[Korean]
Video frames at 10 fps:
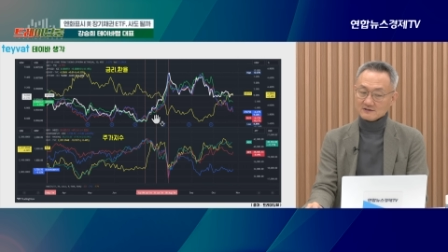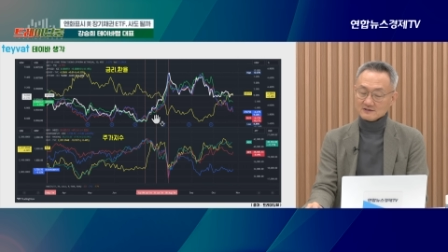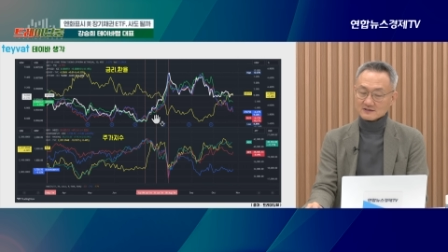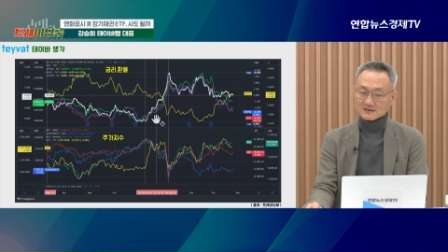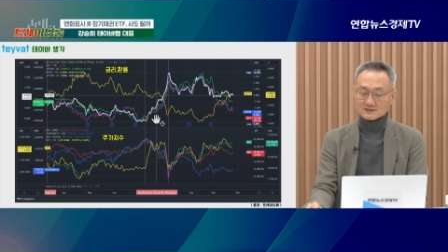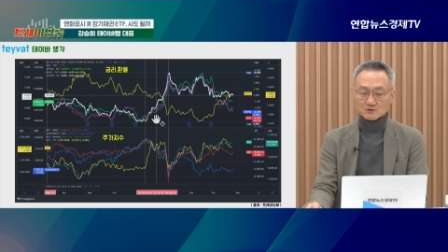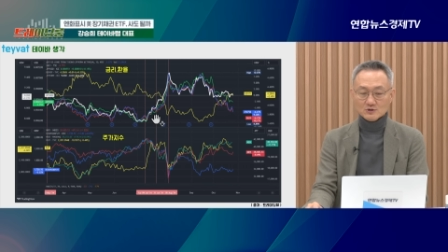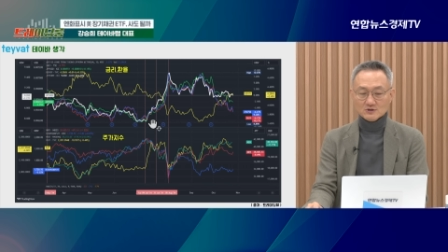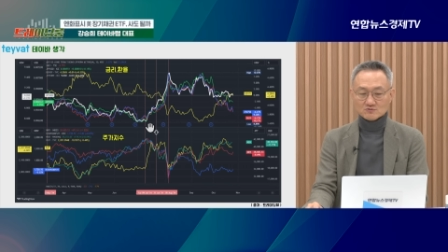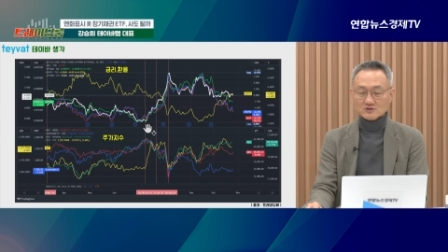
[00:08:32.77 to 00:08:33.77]
네. 그래서
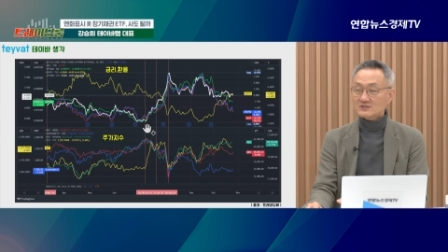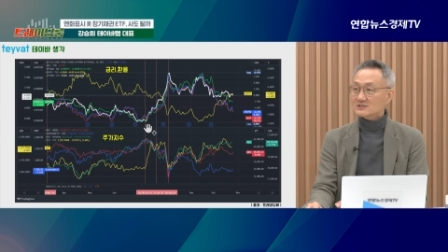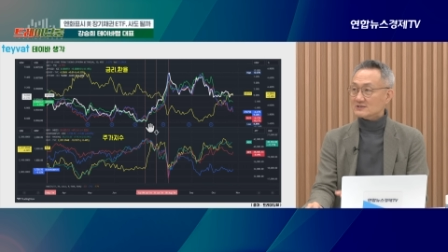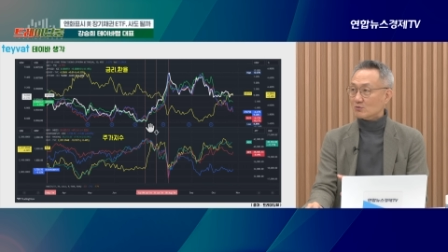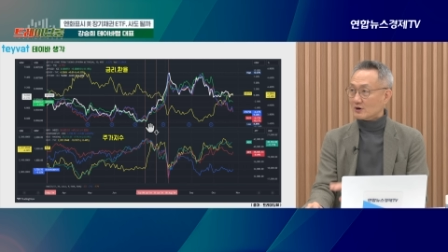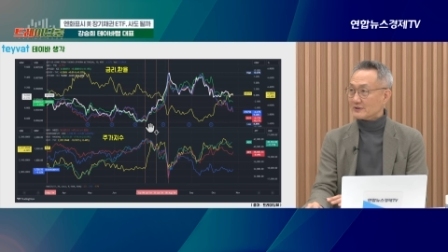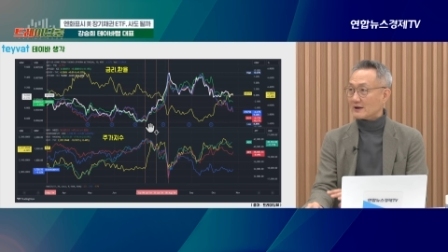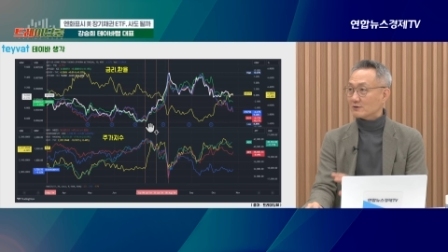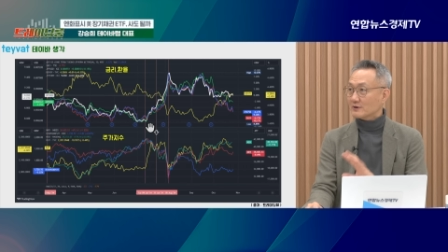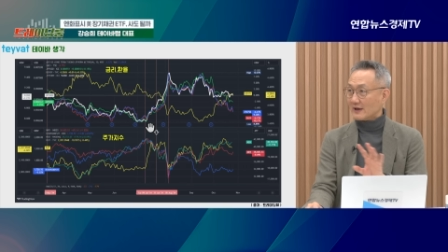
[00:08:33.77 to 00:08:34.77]
우리는 이제
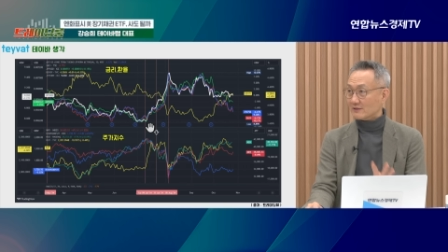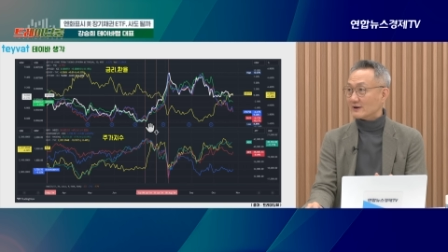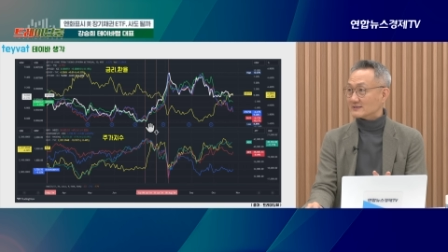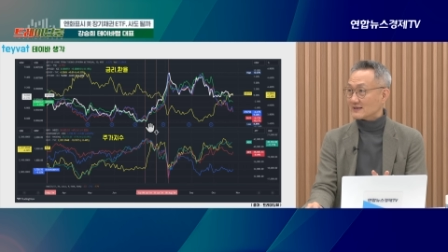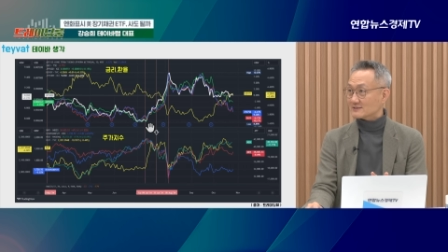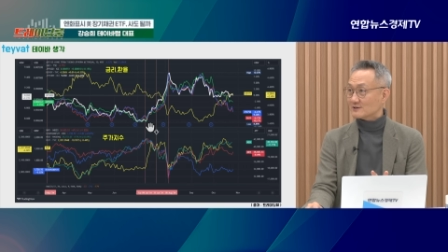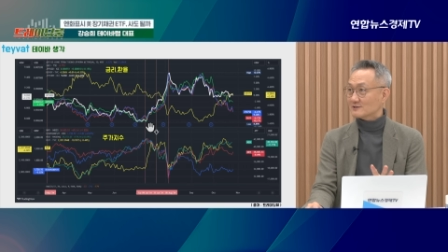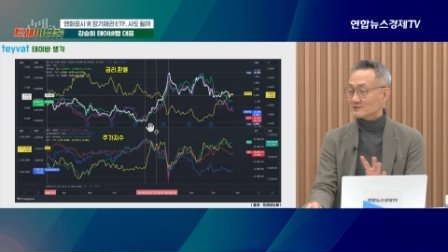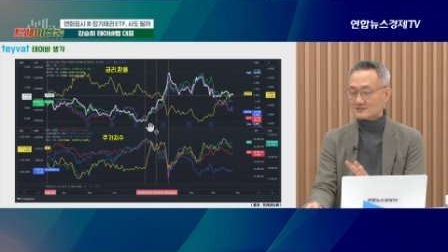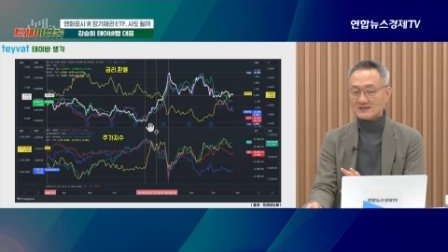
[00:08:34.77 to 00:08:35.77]
원화로 엔화를 사서
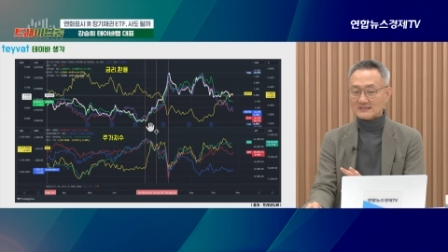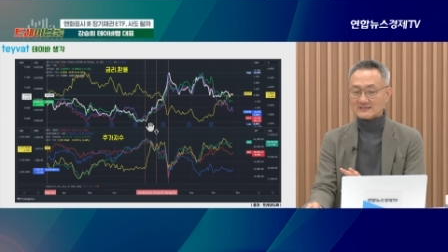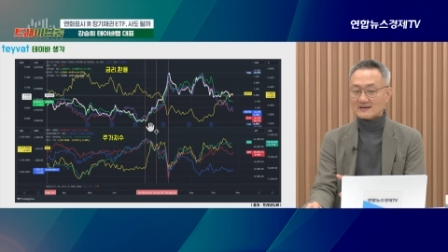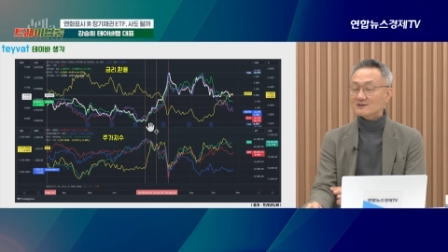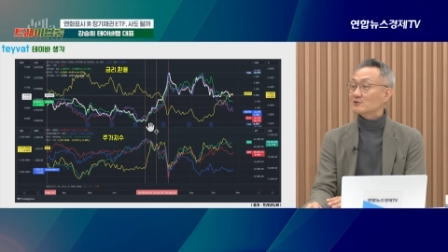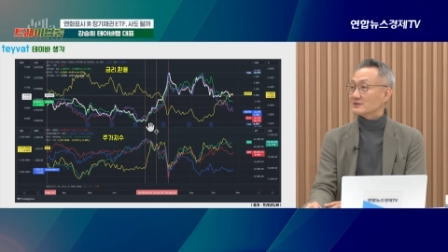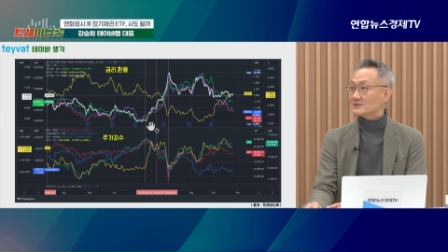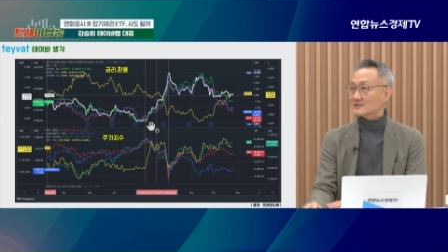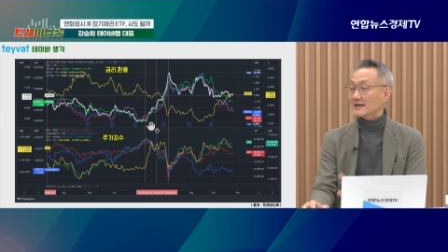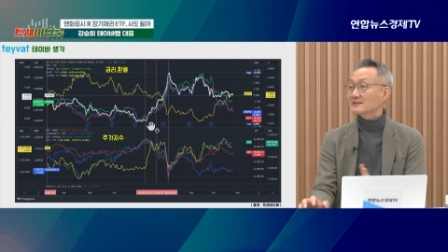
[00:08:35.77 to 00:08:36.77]
트레이딩을 할 거기
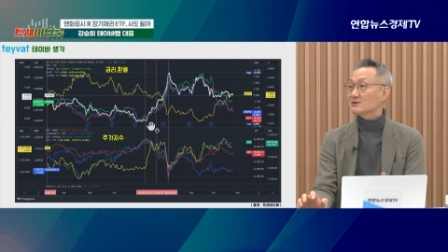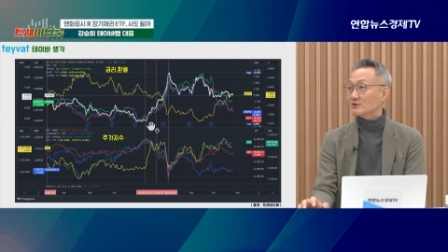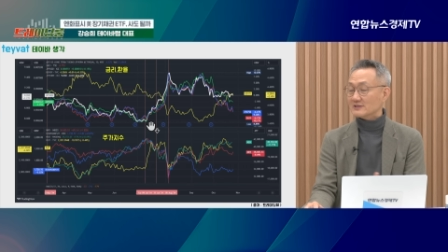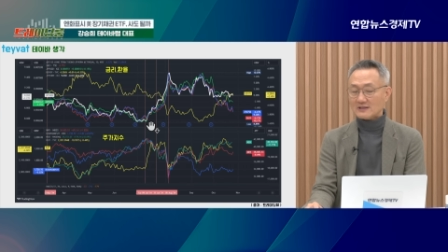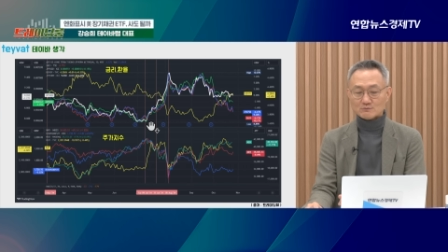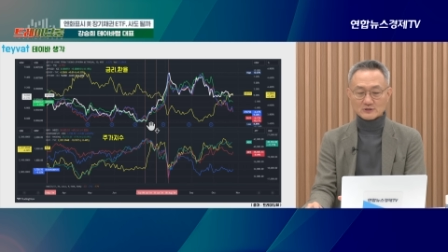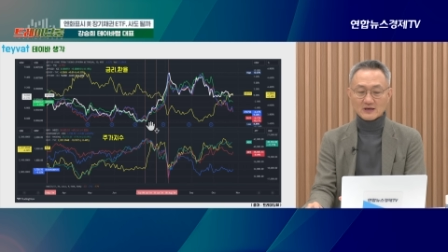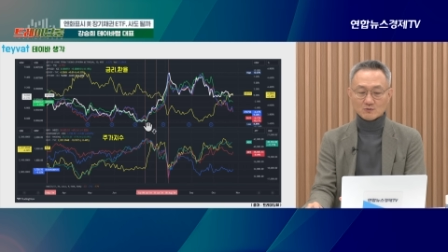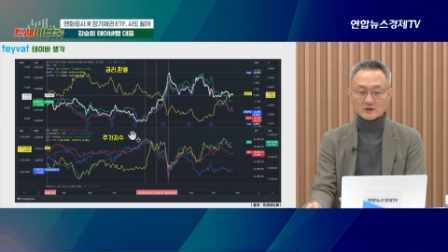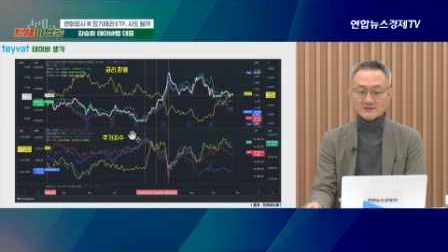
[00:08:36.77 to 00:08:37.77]
사는 거기
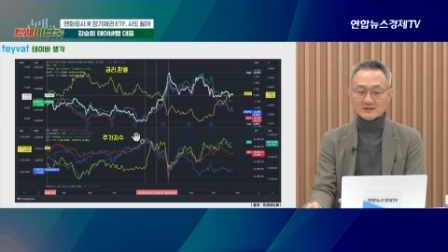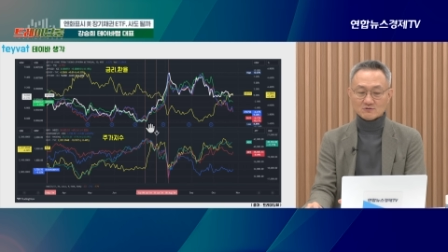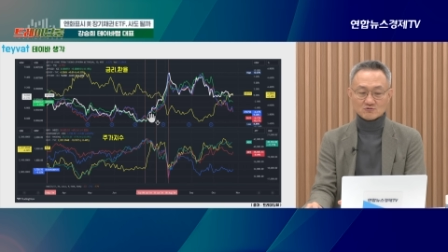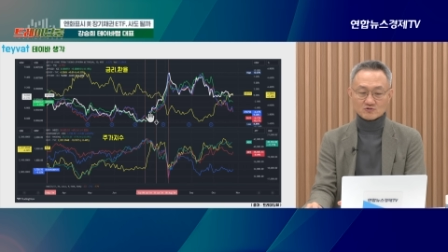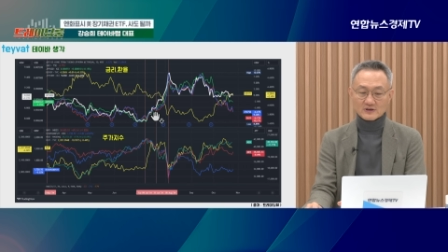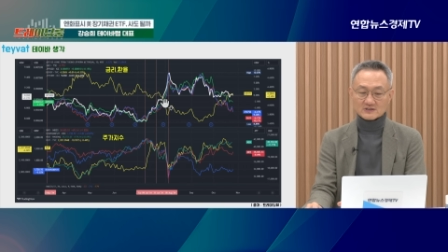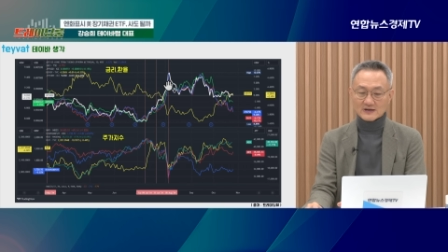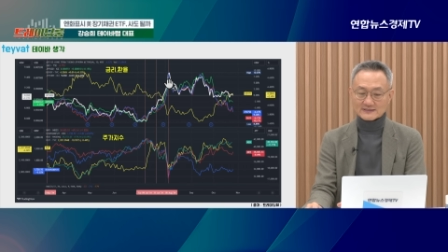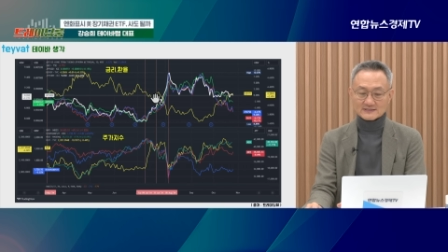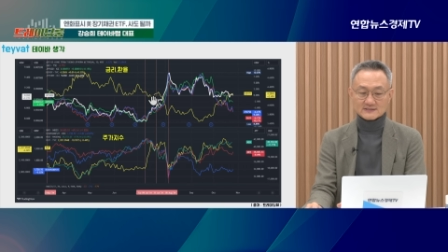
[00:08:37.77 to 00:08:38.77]
때문에 원엔도 두 개를
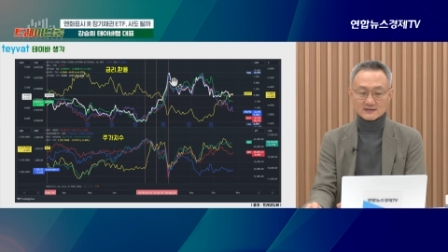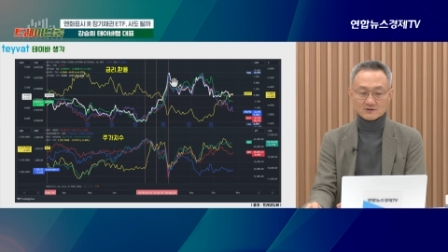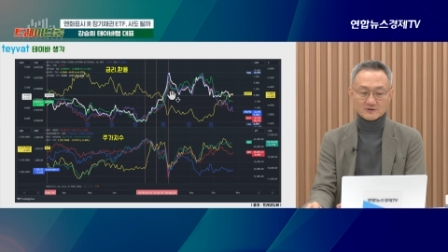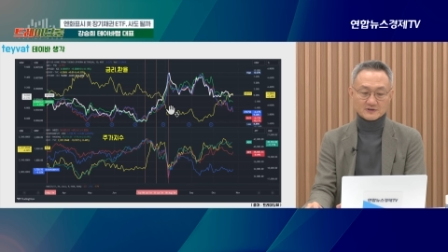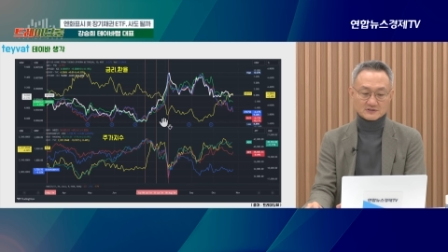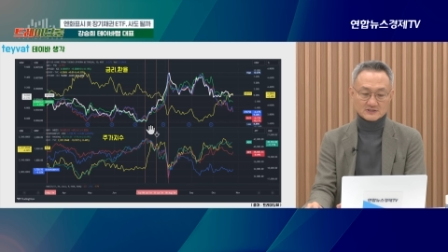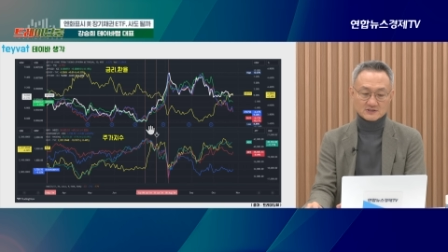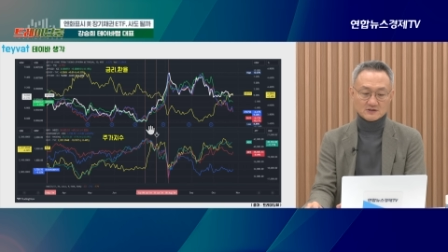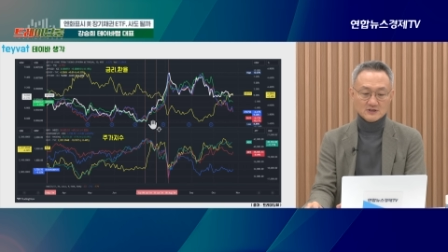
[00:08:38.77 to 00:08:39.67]
같이 그린 거예요. 그래서